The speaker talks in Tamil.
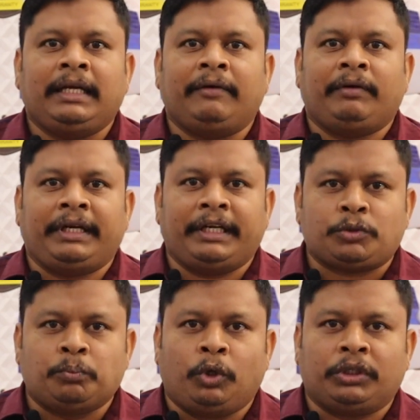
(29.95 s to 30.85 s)
இதுக்கு வந்து நீங்கள்
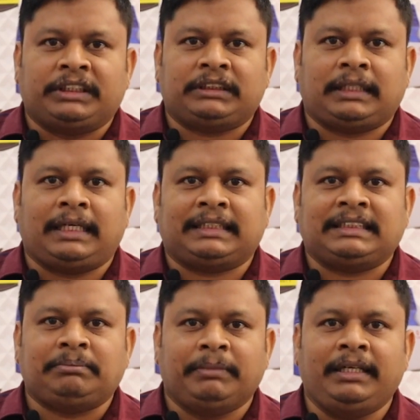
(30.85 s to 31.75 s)
ஸ்மோக்கு ஷாக்கு
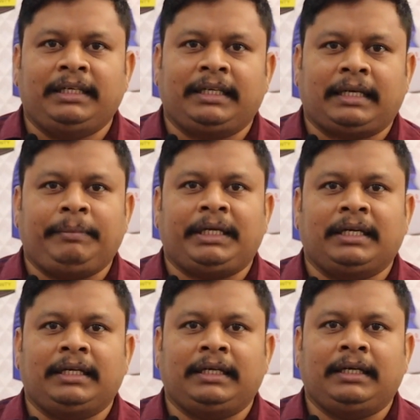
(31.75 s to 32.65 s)
ஸ்மெல்லு
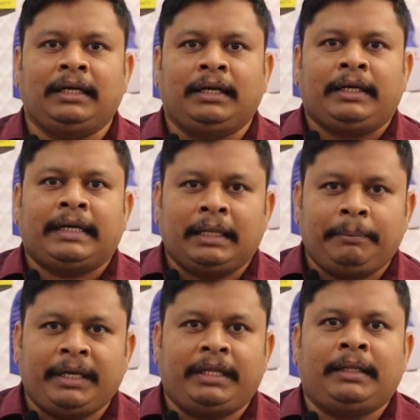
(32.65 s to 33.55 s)
கெமிக்கலு
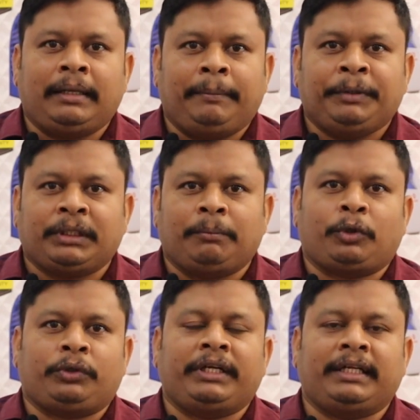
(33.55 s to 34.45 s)
எதுவுமே இந்த மிஷினை
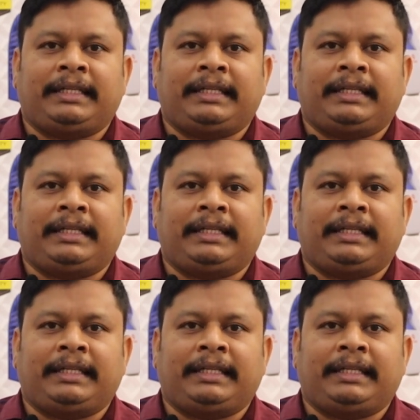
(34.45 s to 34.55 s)
பொறுத்த வரைக்கும்